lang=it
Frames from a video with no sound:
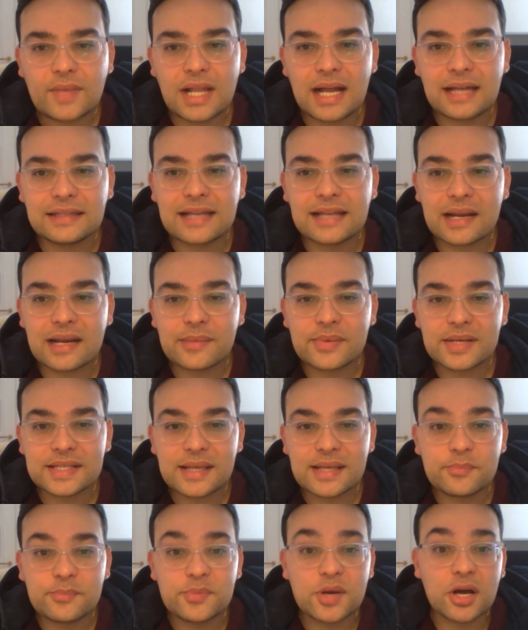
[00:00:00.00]
andare per
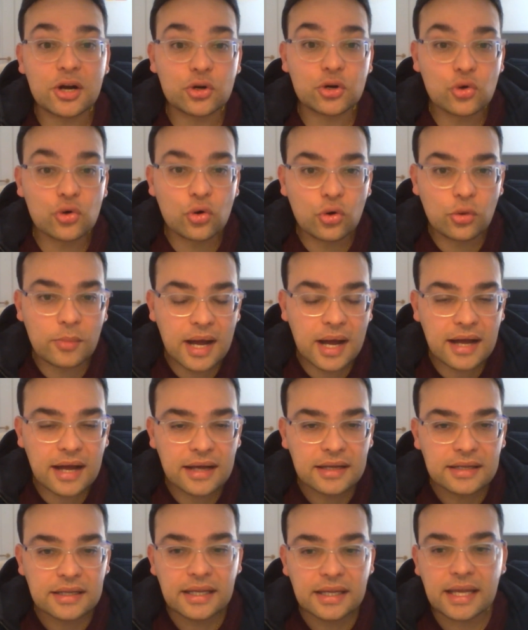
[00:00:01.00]
esempio a Roma
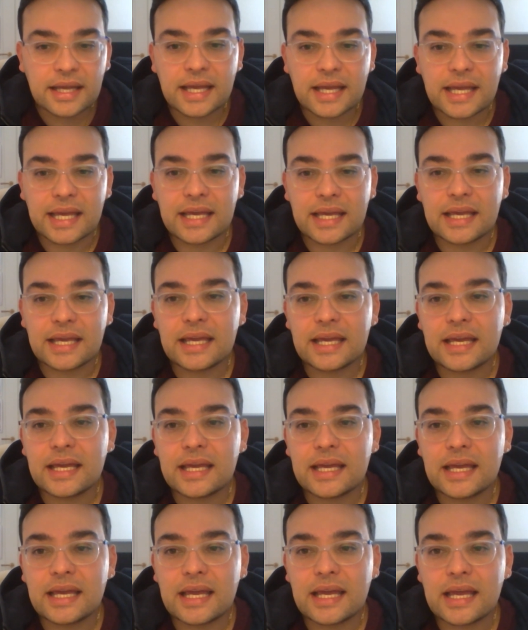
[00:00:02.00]

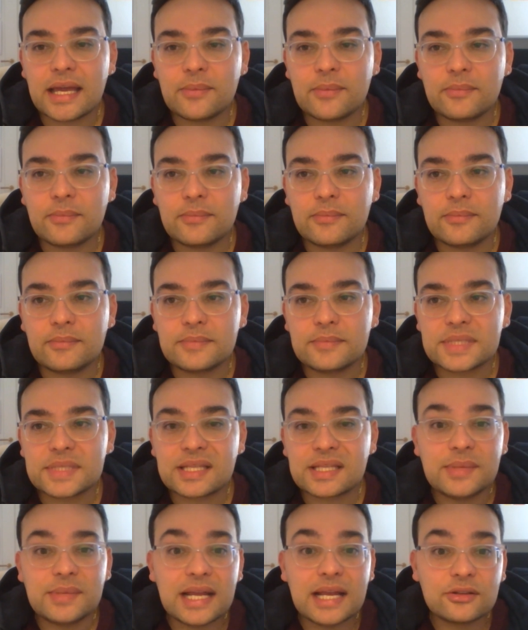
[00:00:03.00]
e mm,
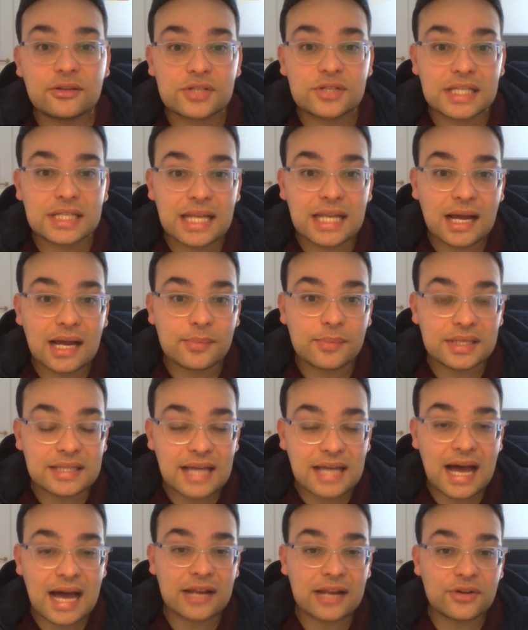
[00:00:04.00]
stabilendosi nella
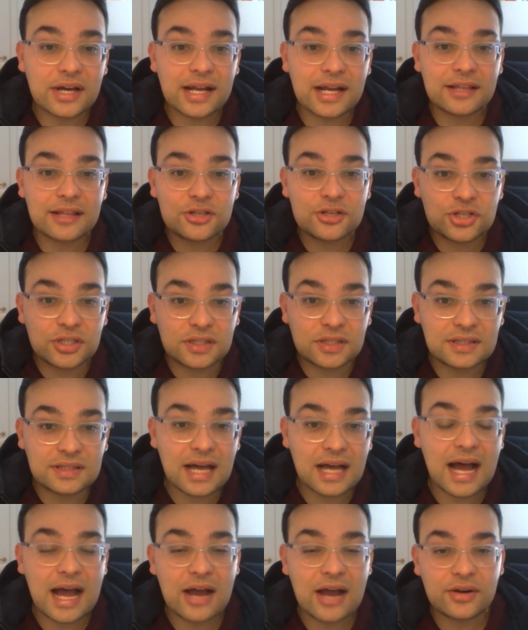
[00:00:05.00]
capitale, una grande
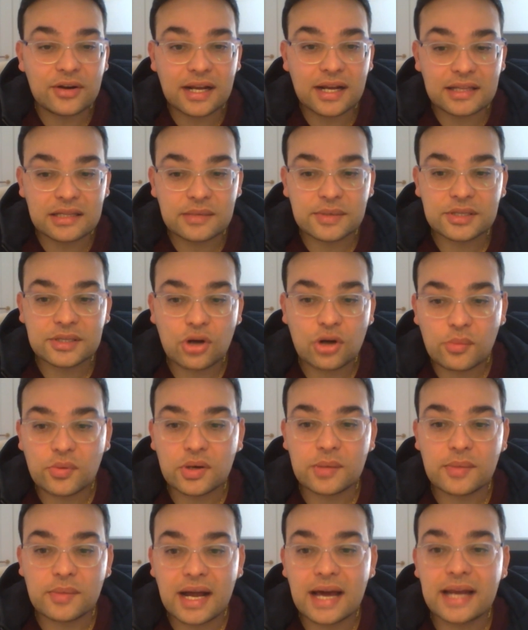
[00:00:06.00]
città, una grande
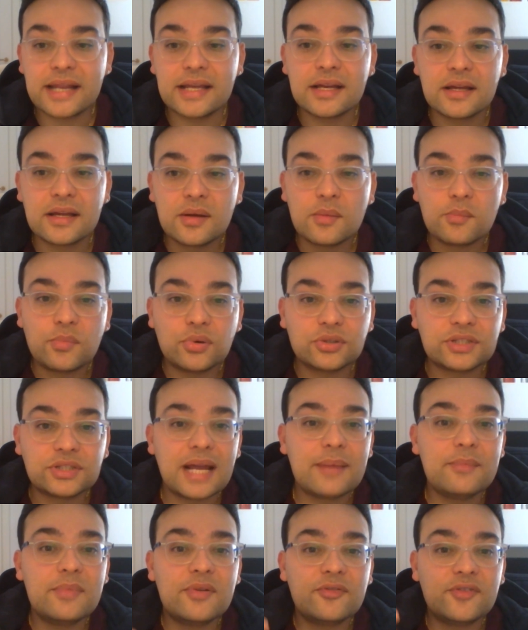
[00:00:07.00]
metropoli, magari
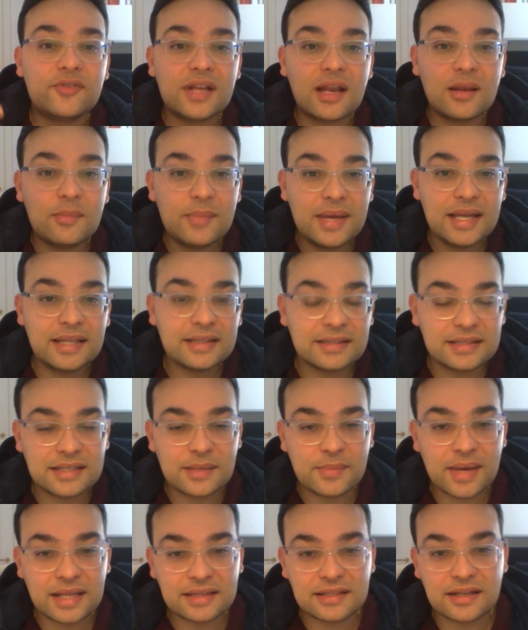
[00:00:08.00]
potrebbe
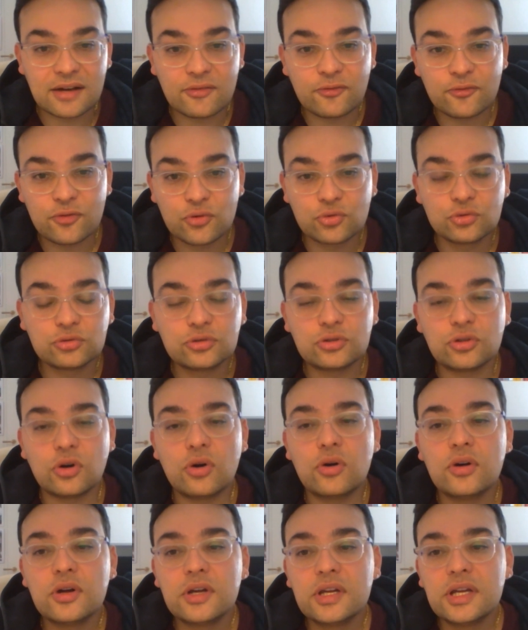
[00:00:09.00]
finalmente mettere a
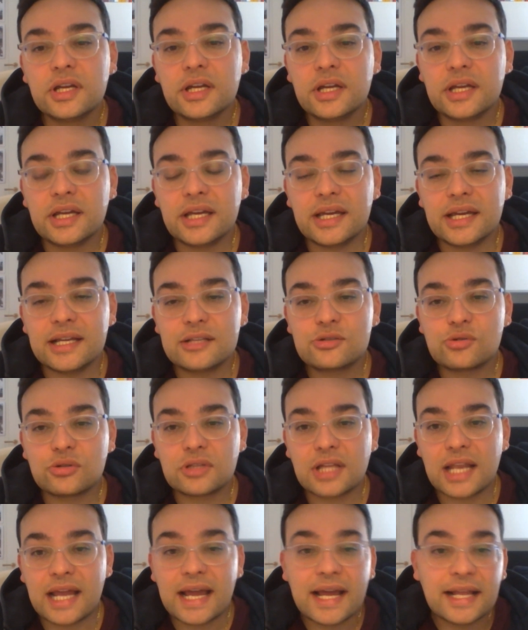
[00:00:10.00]
frutto eh, il suo
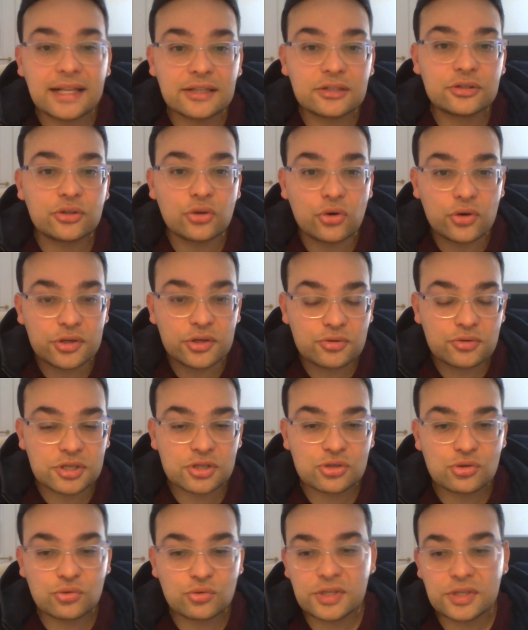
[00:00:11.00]
talento, i suoi
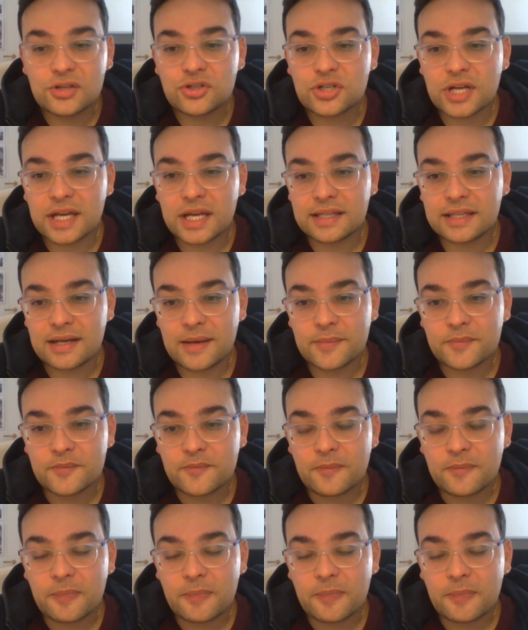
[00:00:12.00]
studi, eccetera,